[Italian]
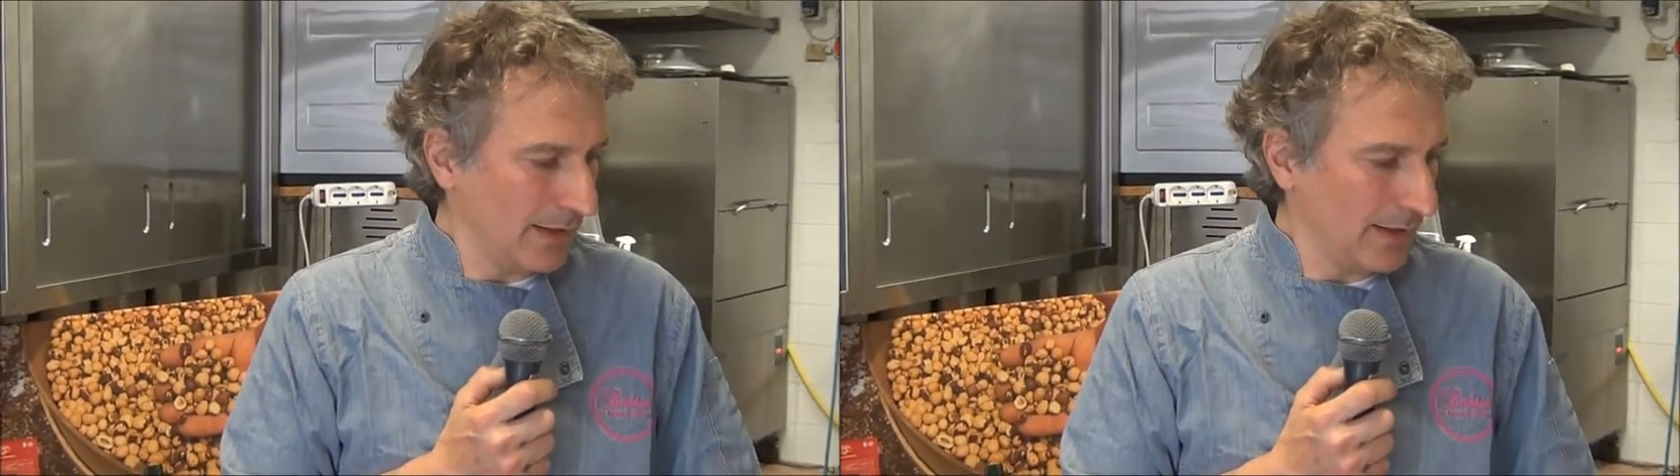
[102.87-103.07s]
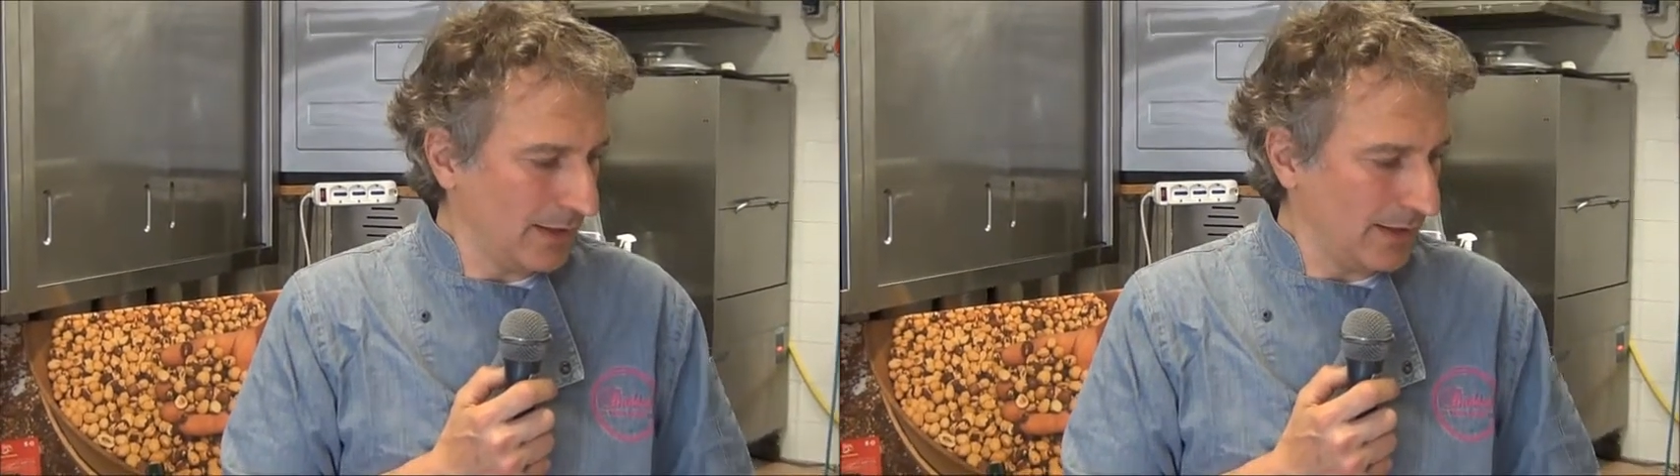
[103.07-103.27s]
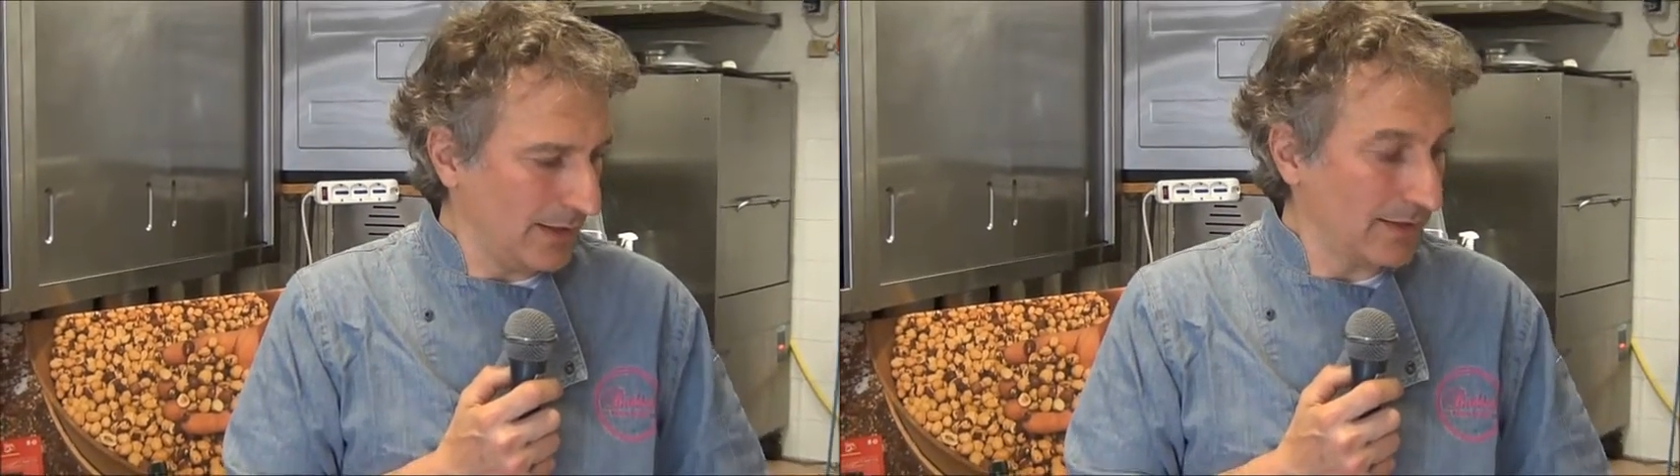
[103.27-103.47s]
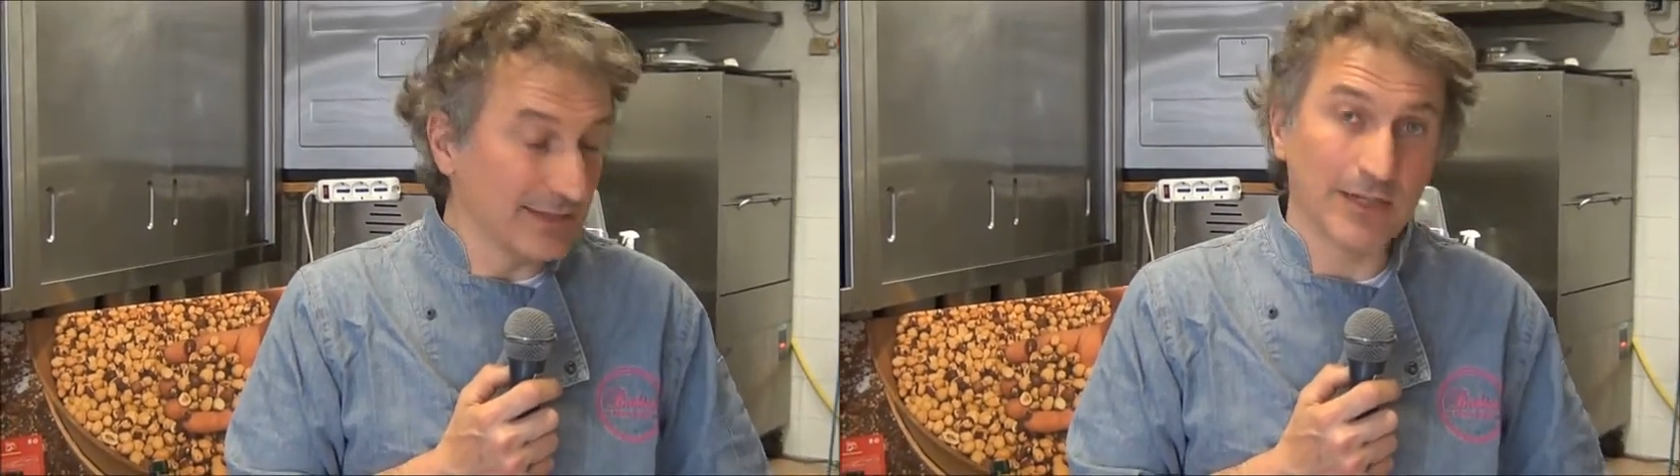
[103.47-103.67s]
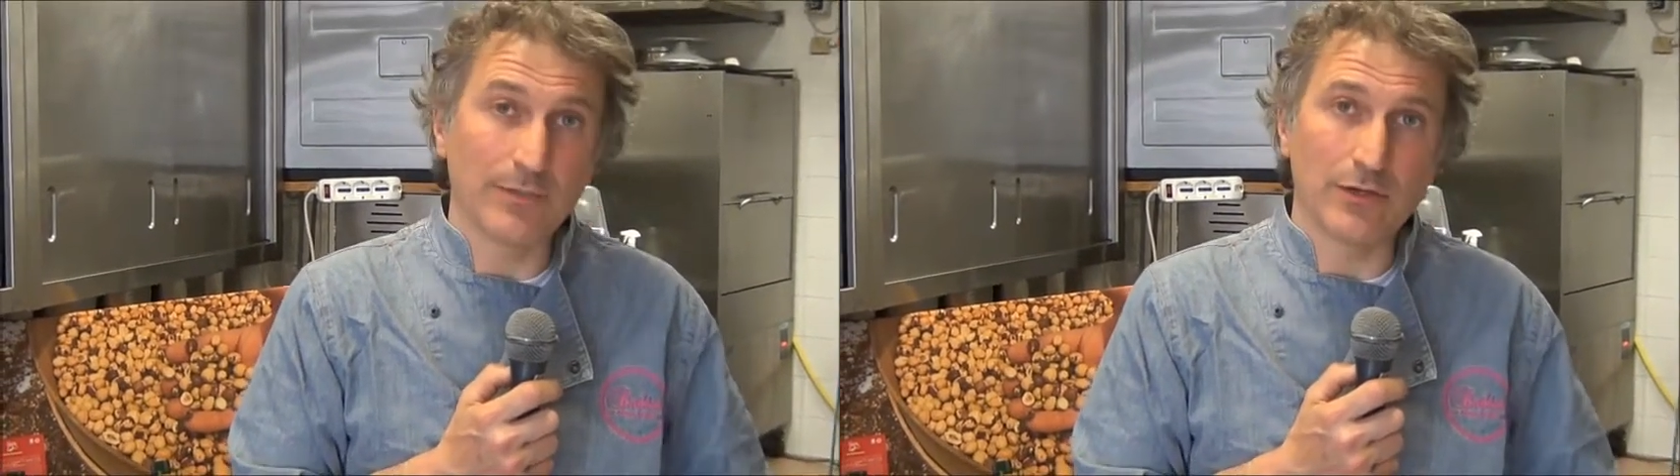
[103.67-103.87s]

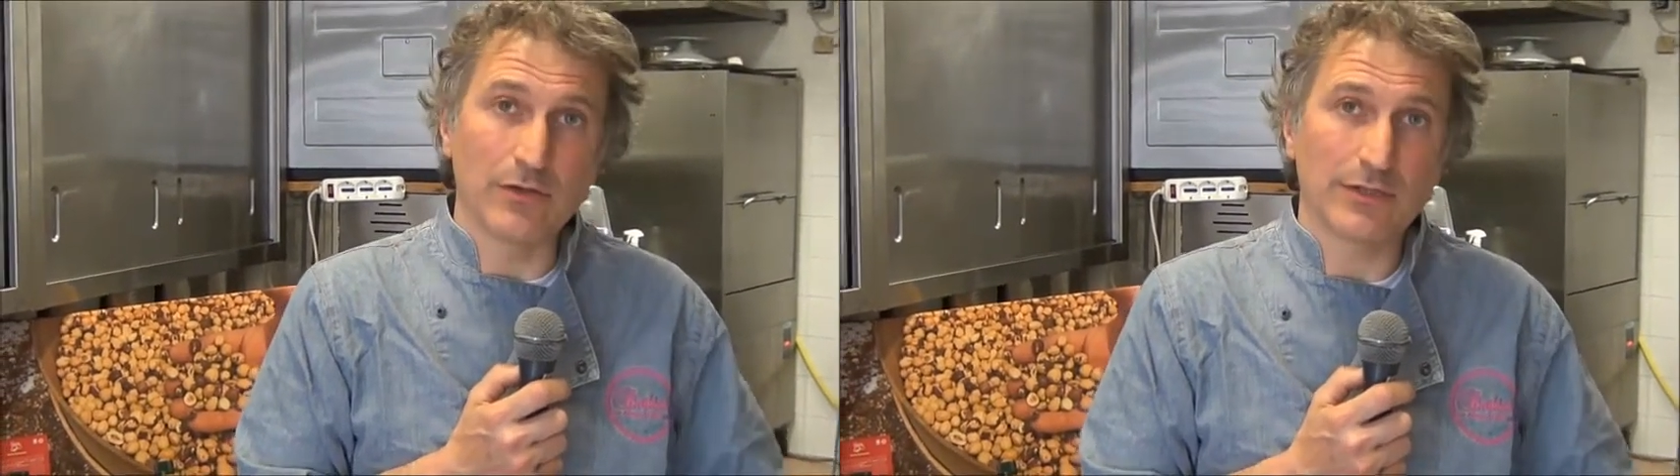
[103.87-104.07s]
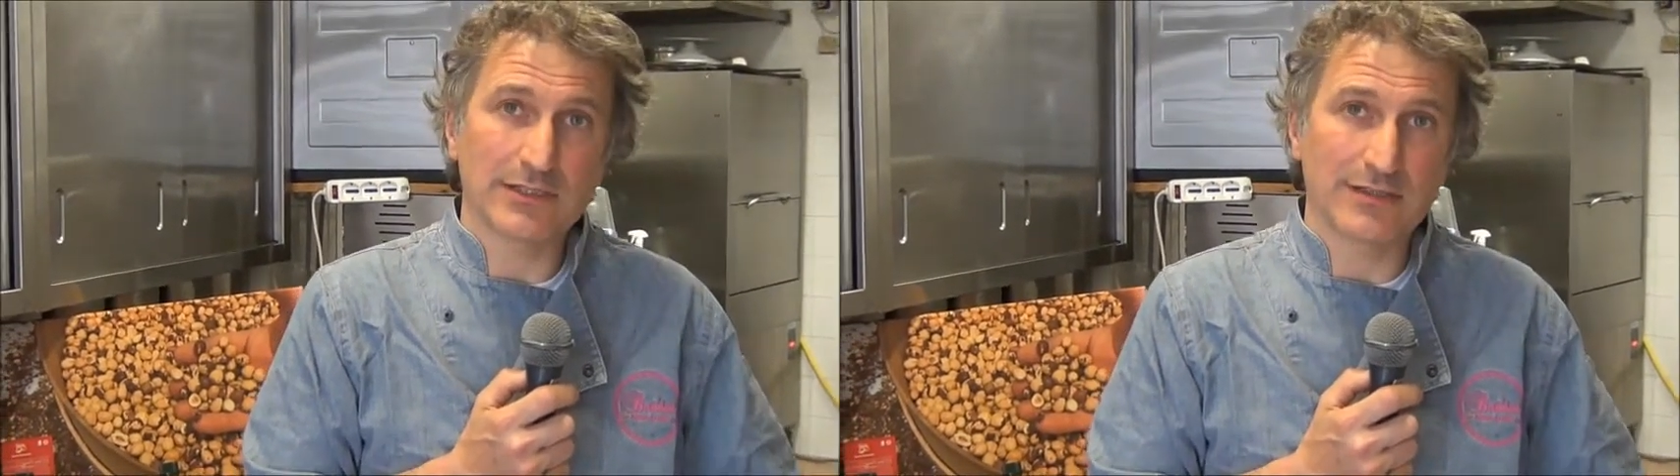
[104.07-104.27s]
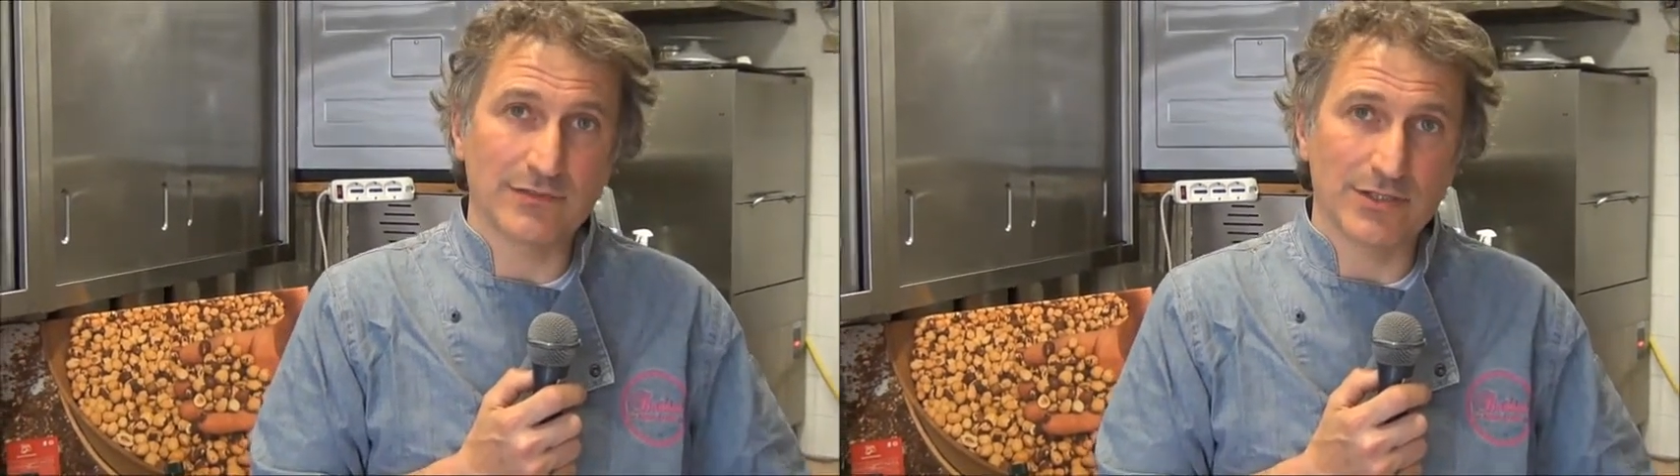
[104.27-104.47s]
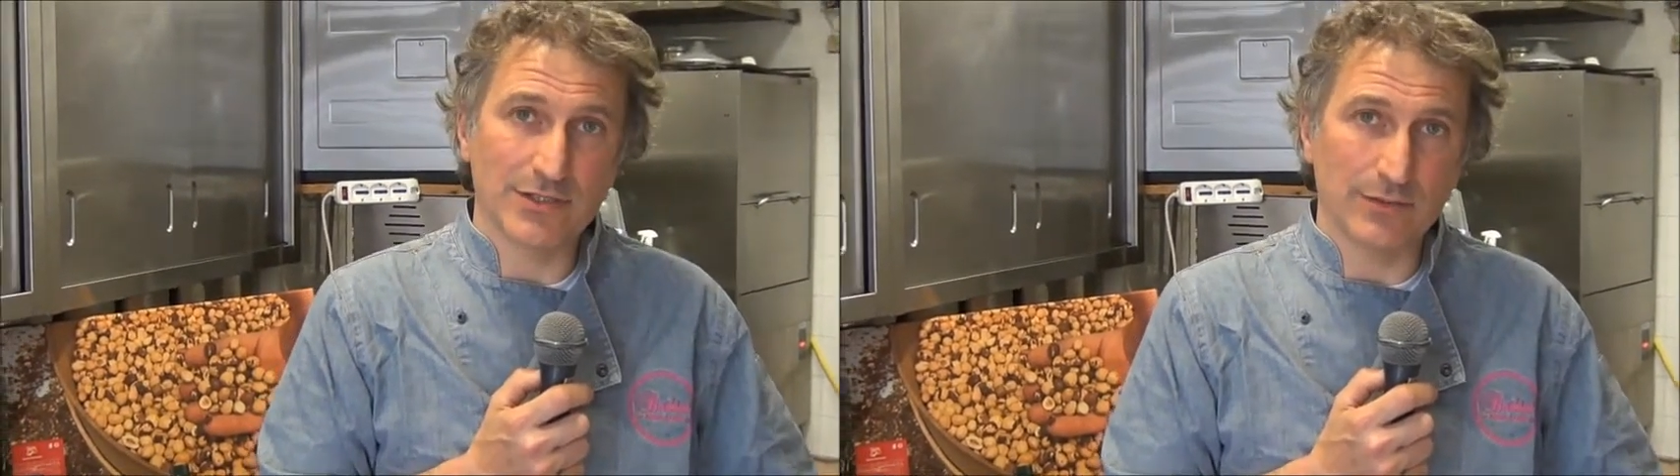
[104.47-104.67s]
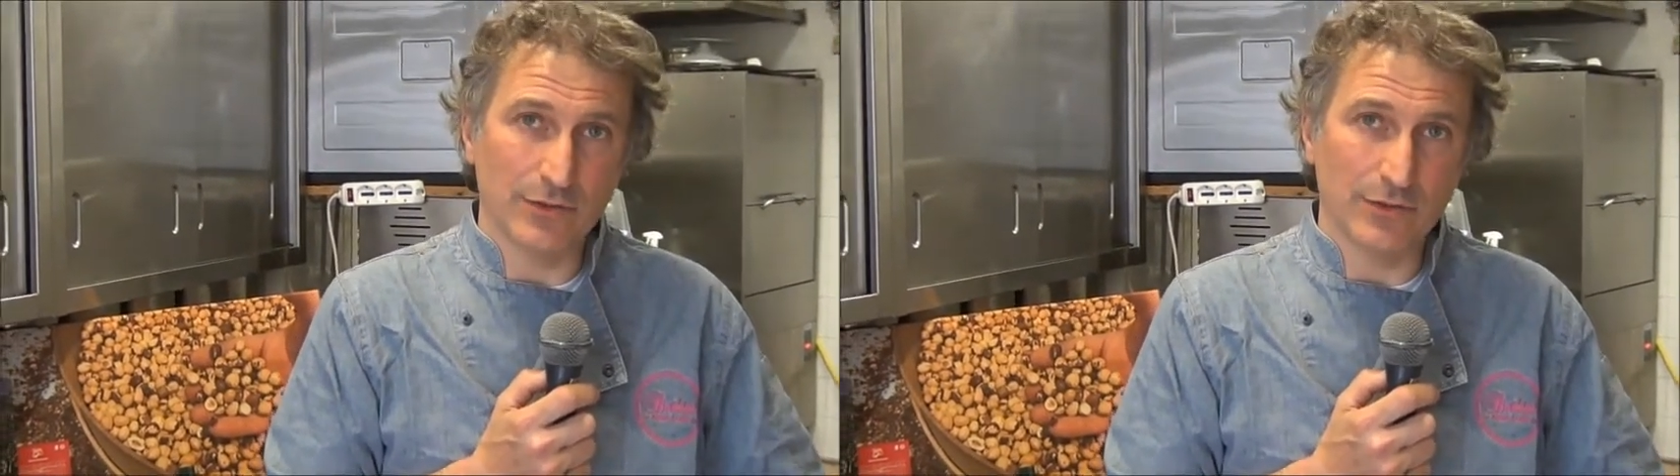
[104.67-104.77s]
insieme all'olio extravergine